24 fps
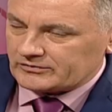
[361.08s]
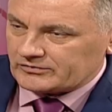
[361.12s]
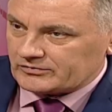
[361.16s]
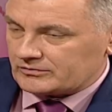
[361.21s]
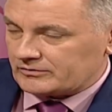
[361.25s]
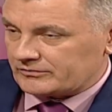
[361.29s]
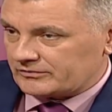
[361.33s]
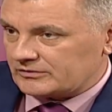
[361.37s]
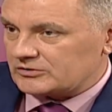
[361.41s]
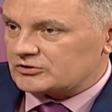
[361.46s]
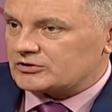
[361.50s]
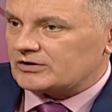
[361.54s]

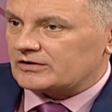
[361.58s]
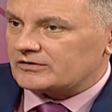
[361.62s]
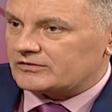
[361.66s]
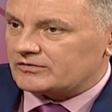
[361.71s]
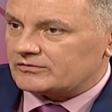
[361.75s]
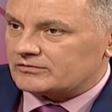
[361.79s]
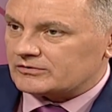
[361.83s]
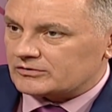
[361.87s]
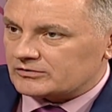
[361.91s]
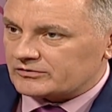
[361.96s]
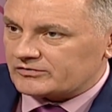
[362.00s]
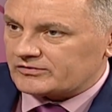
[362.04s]
языков. В начале
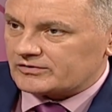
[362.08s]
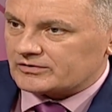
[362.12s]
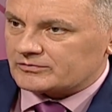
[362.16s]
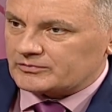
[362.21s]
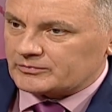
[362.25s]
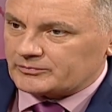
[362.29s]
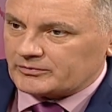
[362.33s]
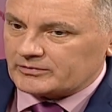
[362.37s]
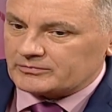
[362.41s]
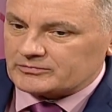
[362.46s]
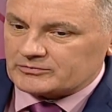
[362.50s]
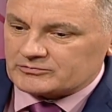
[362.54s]
90-х
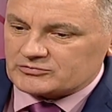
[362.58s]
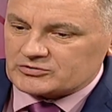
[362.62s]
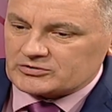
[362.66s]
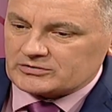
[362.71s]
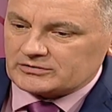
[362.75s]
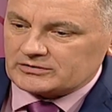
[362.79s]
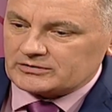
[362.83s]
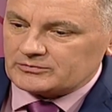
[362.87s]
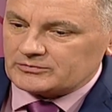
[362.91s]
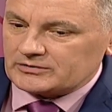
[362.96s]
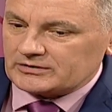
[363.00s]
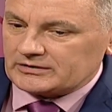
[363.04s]
мы помним,
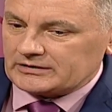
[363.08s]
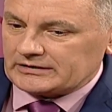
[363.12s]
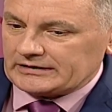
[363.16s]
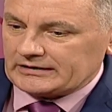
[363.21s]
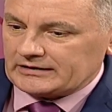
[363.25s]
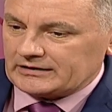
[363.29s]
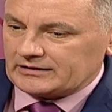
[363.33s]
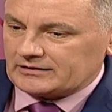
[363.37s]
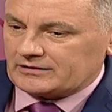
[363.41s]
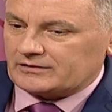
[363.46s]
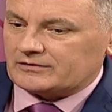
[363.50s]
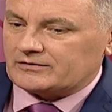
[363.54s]
что именно
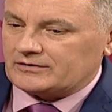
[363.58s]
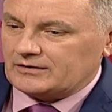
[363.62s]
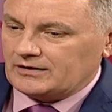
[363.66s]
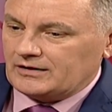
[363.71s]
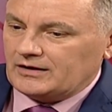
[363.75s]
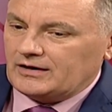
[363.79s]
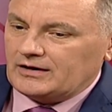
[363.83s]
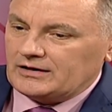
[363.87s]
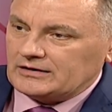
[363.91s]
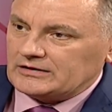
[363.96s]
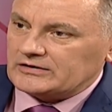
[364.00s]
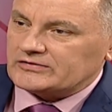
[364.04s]
этот
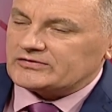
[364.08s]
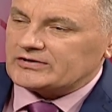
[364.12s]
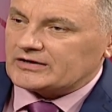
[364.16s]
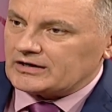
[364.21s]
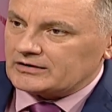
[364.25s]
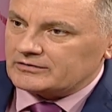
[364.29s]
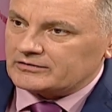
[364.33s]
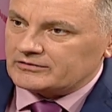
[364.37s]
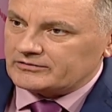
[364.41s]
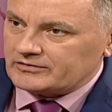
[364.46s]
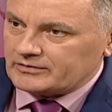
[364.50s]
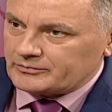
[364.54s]

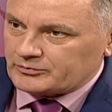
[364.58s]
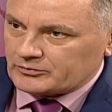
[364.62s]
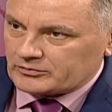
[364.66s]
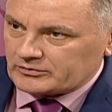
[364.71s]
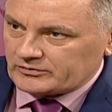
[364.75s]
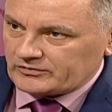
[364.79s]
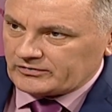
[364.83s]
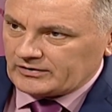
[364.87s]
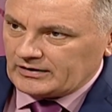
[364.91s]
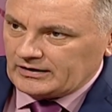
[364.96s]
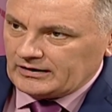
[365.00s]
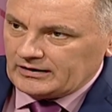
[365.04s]
языковой
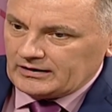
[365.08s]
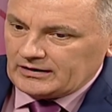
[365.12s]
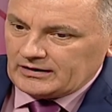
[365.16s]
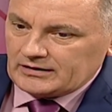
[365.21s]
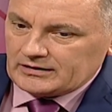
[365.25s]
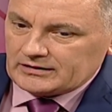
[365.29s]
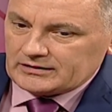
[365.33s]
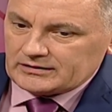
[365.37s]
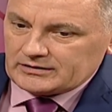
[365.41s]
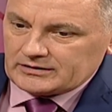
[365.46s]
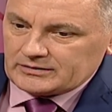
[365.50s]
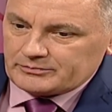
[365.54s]
вопрос
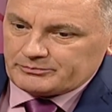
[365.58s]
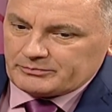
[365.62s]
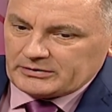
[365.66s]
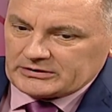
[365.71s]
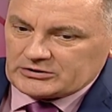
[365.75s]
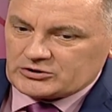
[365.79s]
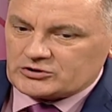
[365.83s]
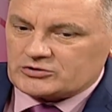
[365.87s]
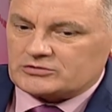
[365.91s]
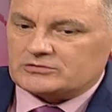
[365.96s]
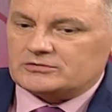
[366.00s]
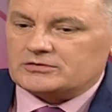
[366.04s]
э,
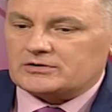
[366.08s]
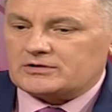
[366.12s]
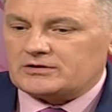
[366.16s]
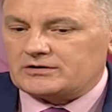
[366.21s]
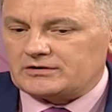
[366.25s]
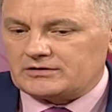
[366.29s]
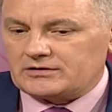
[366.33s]
поджег